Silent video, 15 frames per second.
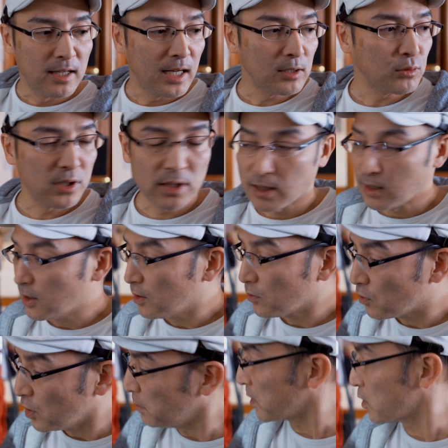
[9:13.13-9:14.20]
あとね、えっ
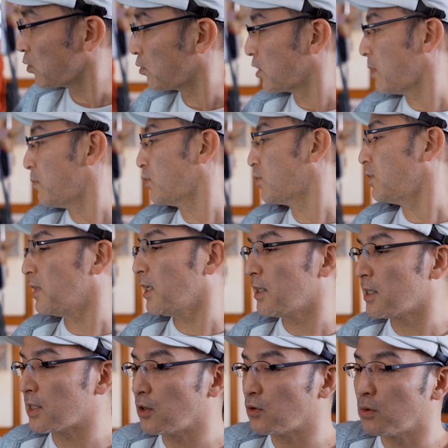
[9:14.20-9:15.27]
と、今ちょっと手元にな
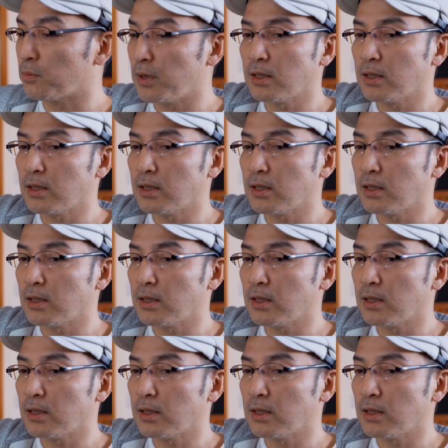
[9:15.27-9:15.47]
いですけど、